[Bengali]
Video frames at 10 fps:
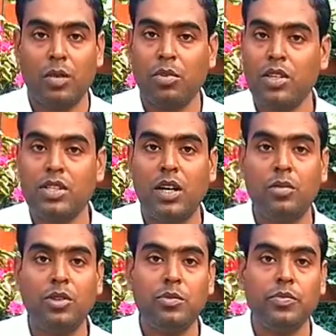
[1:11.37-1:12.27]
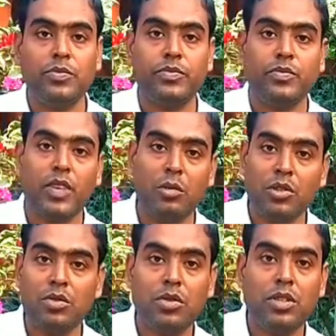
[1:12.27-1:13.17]
প্রতিস্থাপন আমি
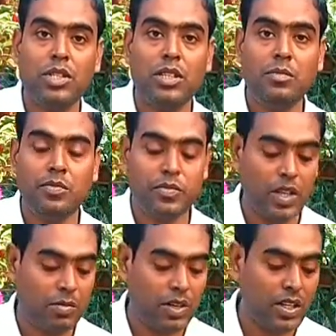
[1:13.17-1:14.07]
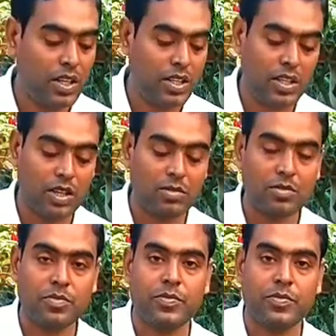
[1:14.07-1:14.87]
শুরু করছি আপনারা দেখতে থাকুন